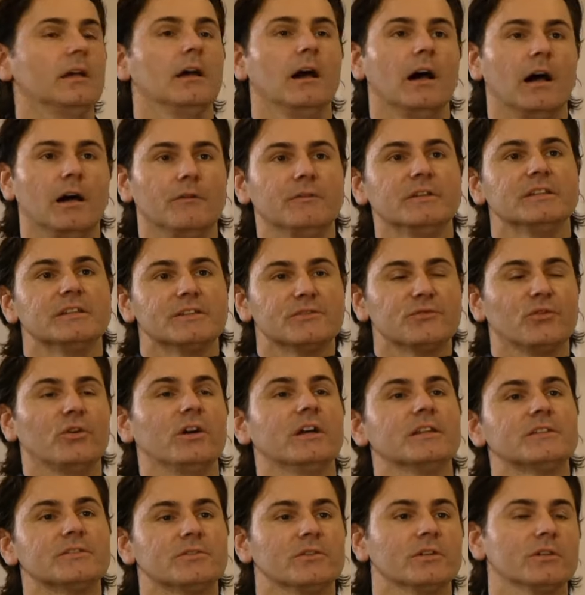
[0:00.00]
Arvid das
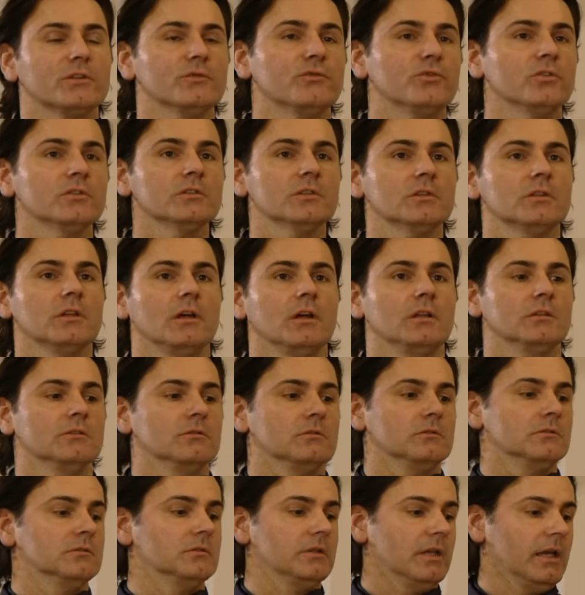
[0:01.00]
Feuerzeug gefunden hat.
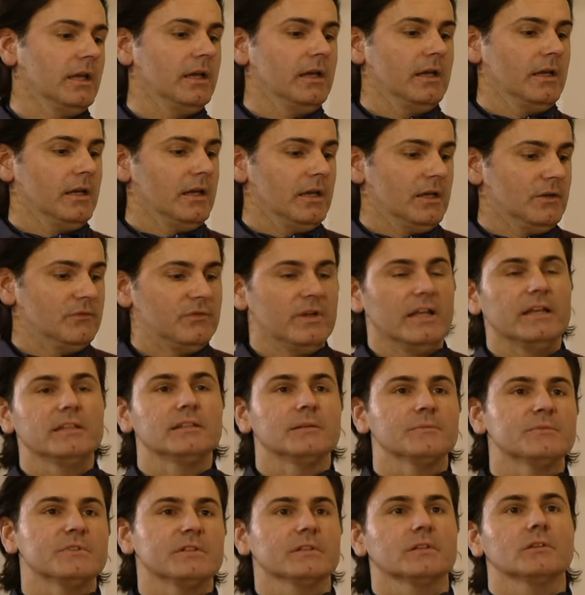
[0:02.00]
Und vielleicht
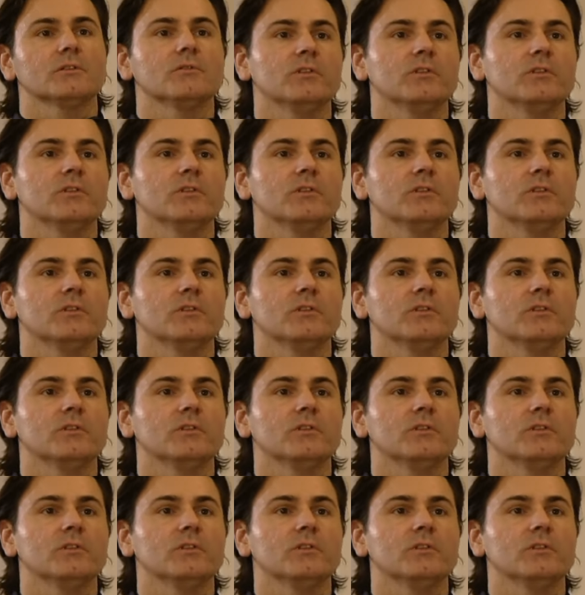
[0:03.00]
haben sich ihre